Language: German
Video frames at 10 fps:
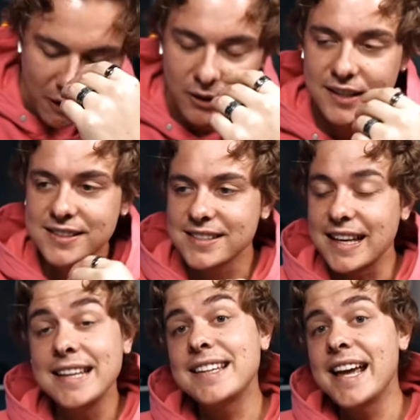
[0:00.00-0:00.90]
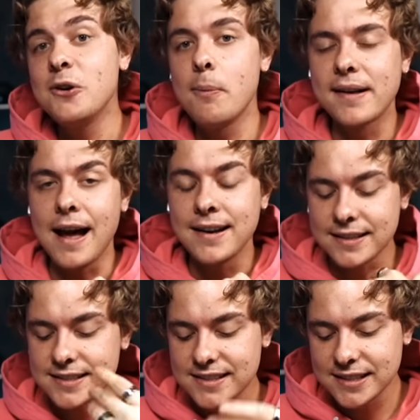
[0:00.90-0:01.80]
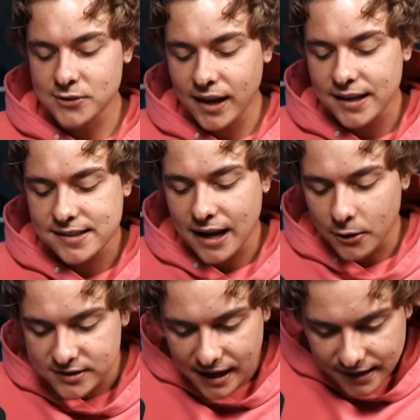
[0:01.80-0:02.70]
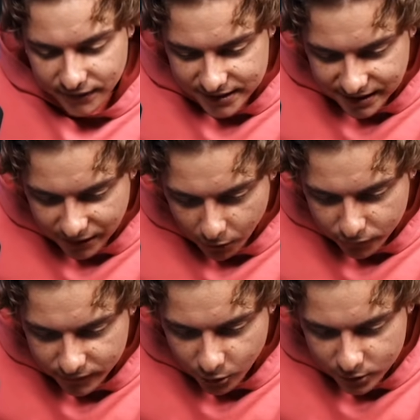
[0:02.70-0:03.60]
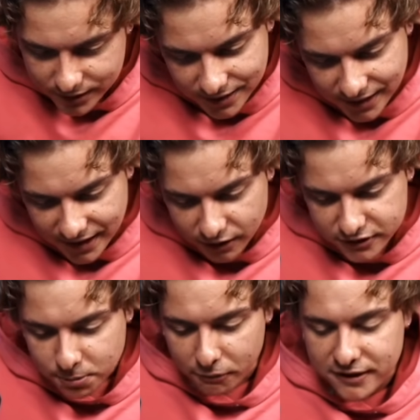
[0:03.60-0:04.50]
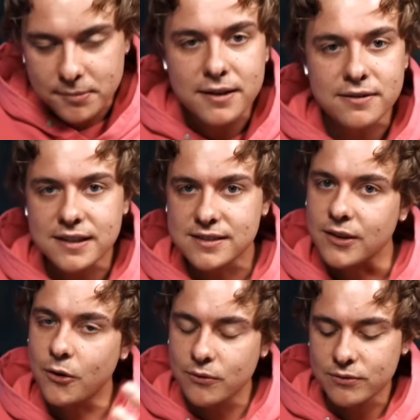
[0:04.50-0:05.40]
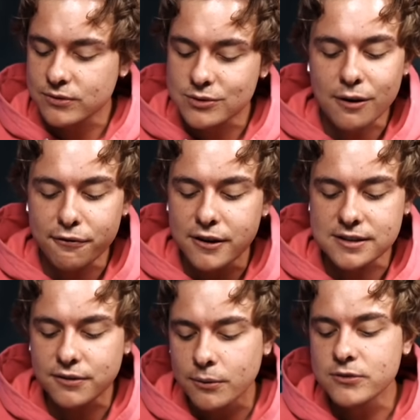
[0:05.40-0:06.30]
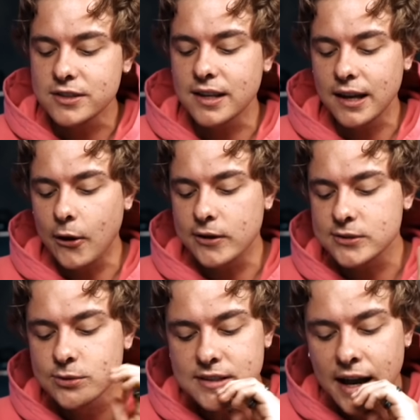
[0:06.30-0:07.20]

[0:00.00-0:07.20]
Und auch dieses Ich gehe nur bekannt, das ist hier so eine richtige Aussage, wenn ich hier drauf gucke, auf das Profilbild, ist so eine 40-, 50-Jährige könnte das gut